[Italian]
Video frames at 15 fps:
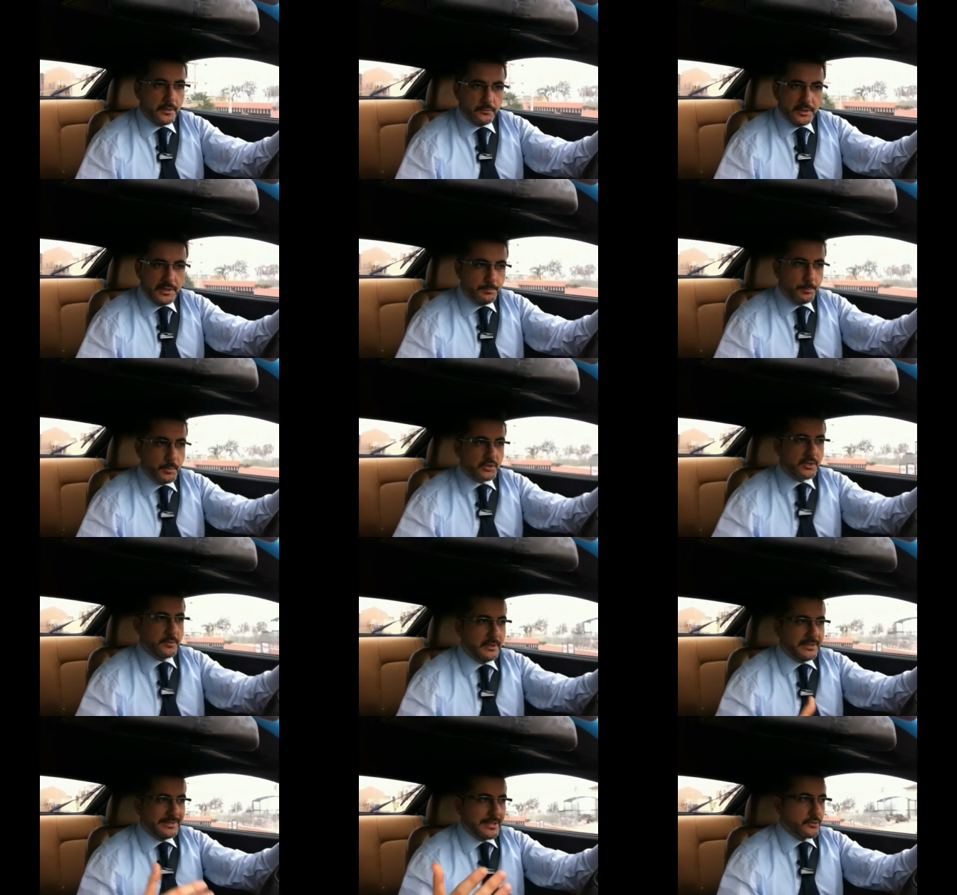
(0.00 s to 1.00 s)
quindi
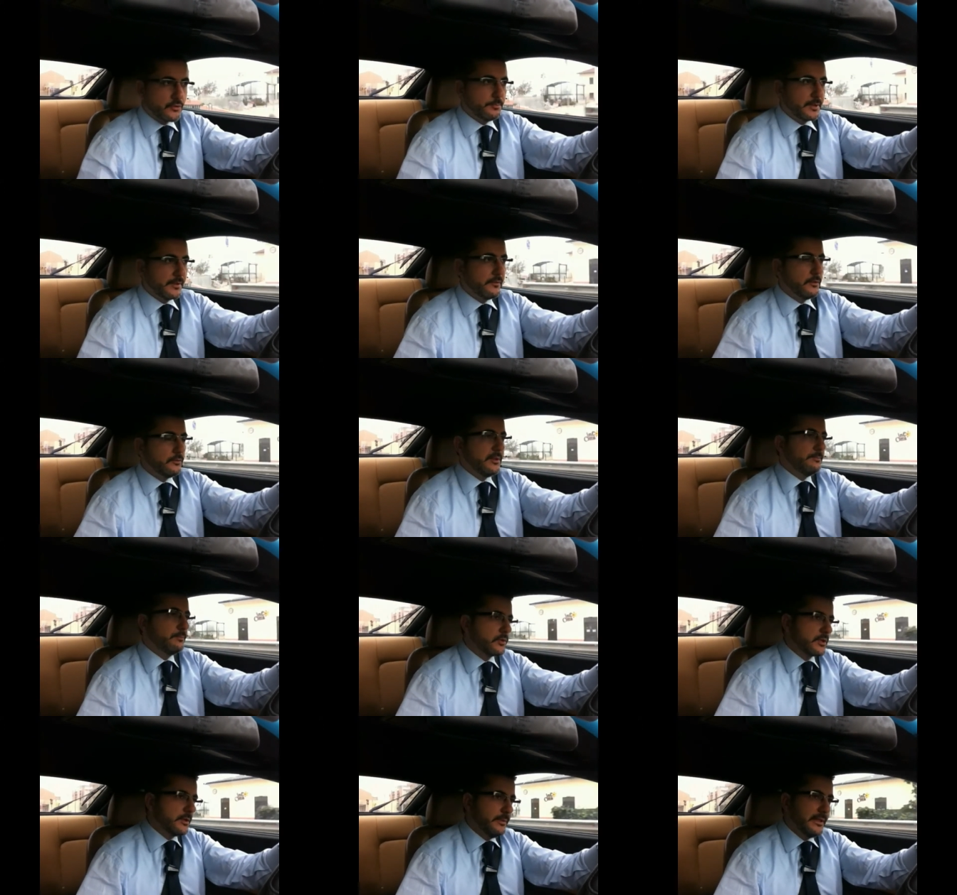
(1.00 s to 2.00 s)
impossibilità, sopravven-
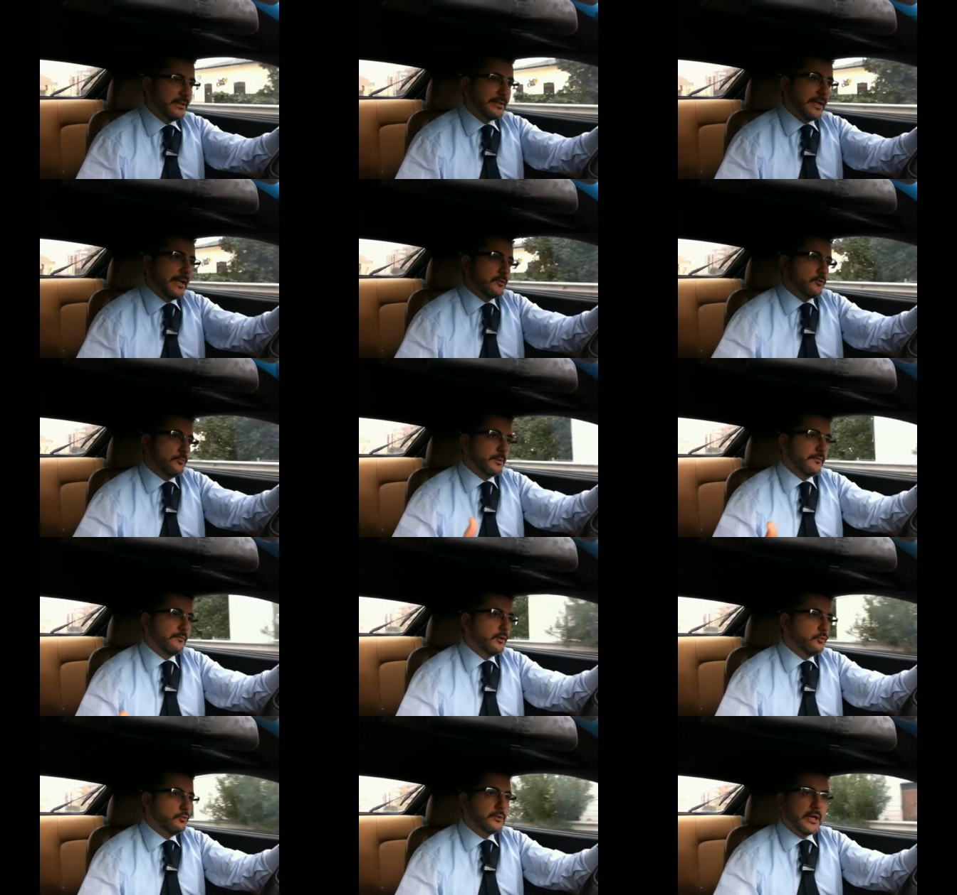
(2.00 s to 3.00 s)
impossibilità
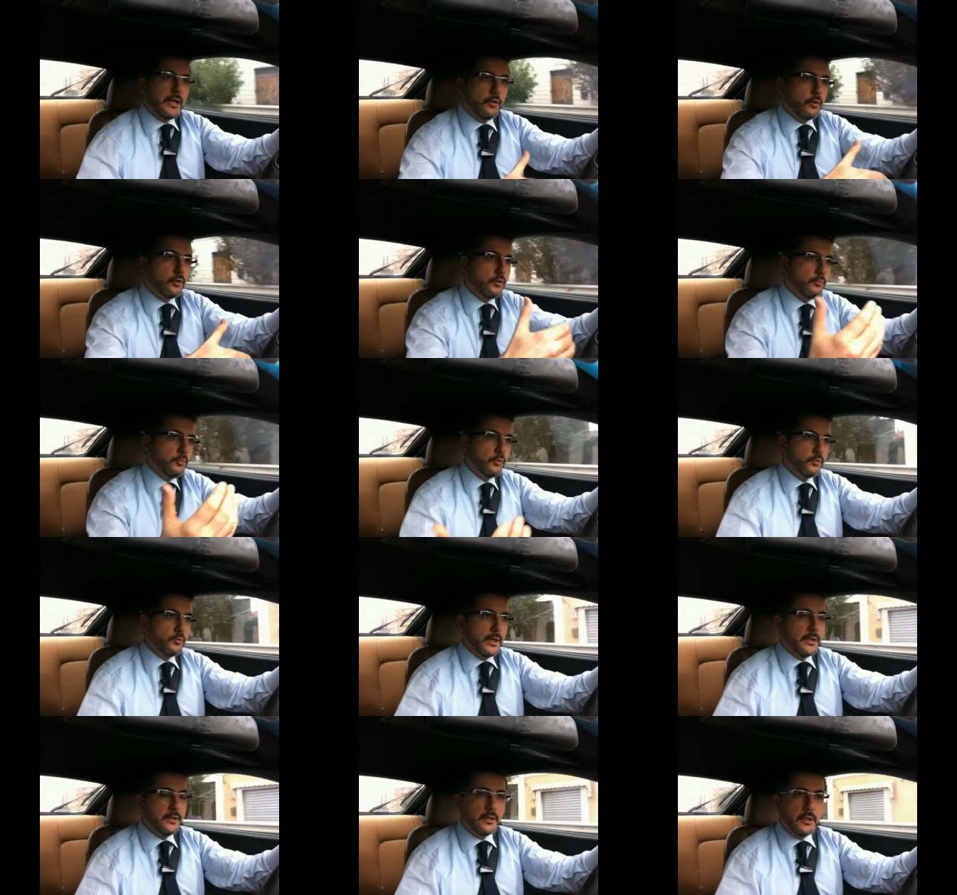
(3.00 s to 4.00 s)
sopravvenuta o
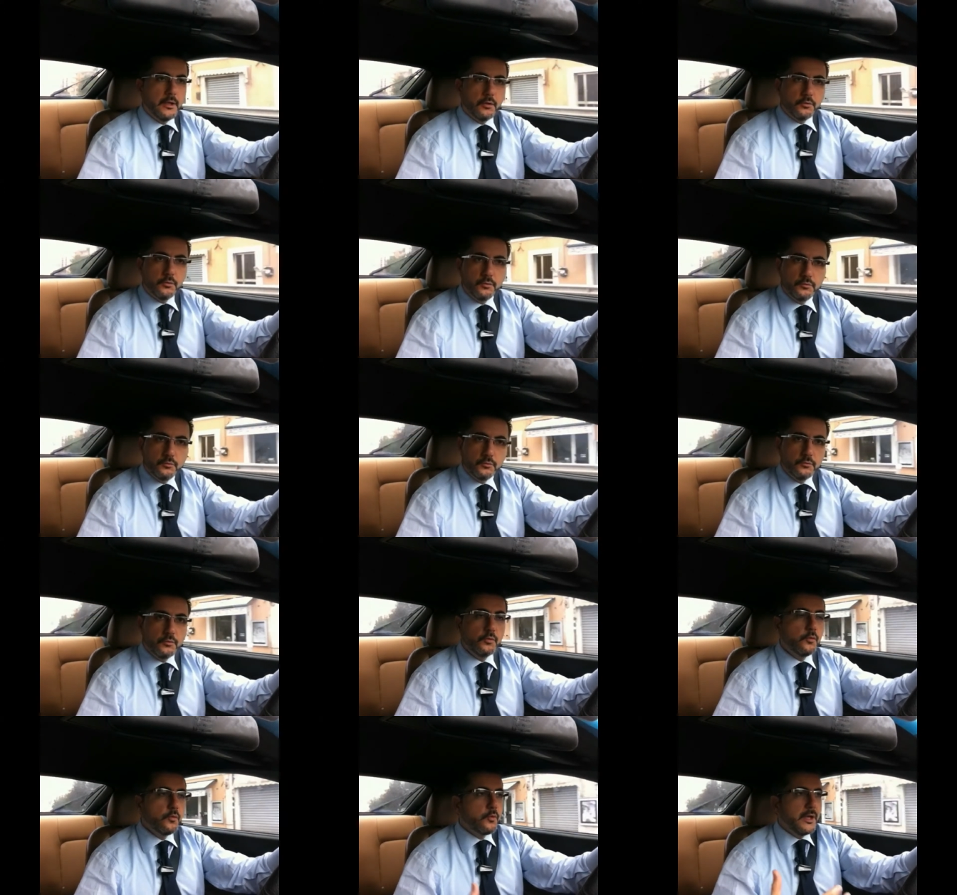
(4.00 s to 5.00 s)
comunque
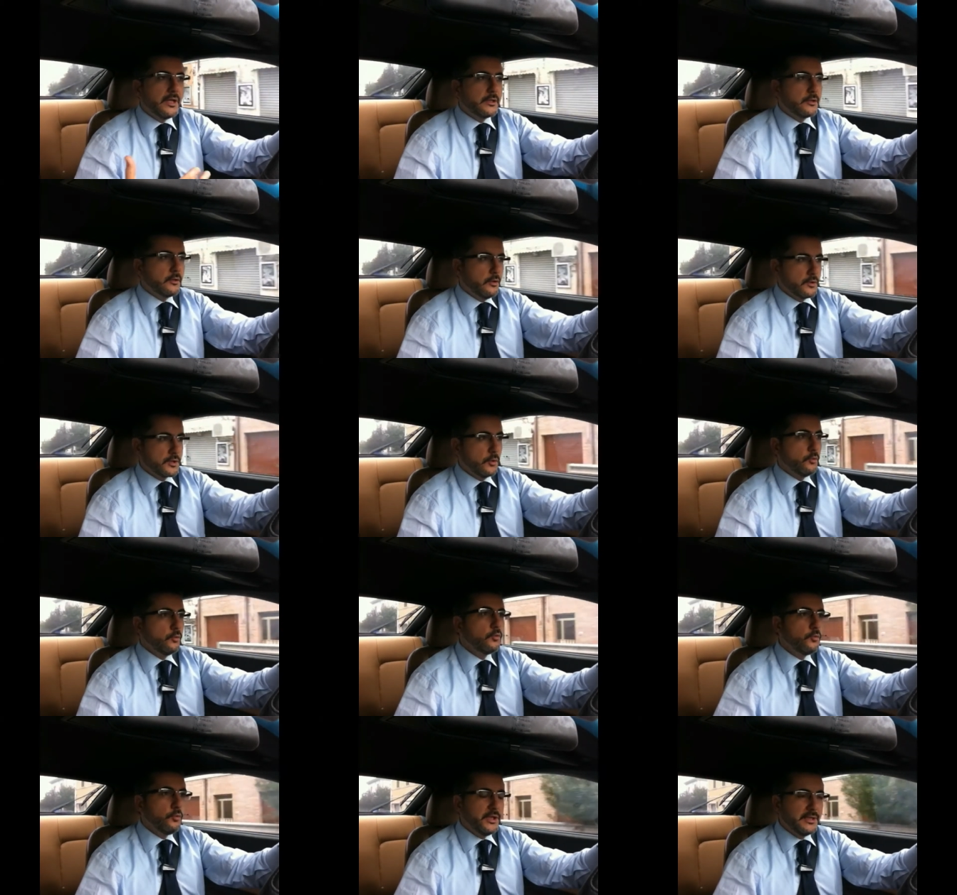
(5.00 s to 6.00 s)
un, un qualcosa,
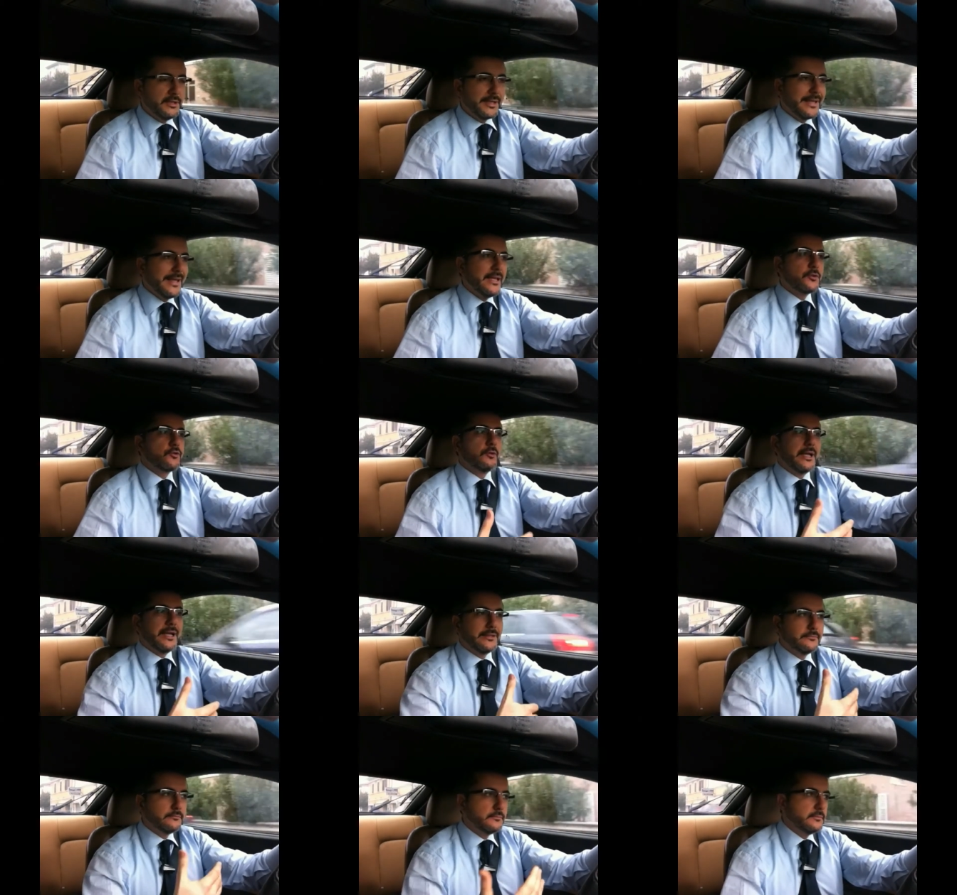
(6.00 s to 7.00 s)
un quid che esula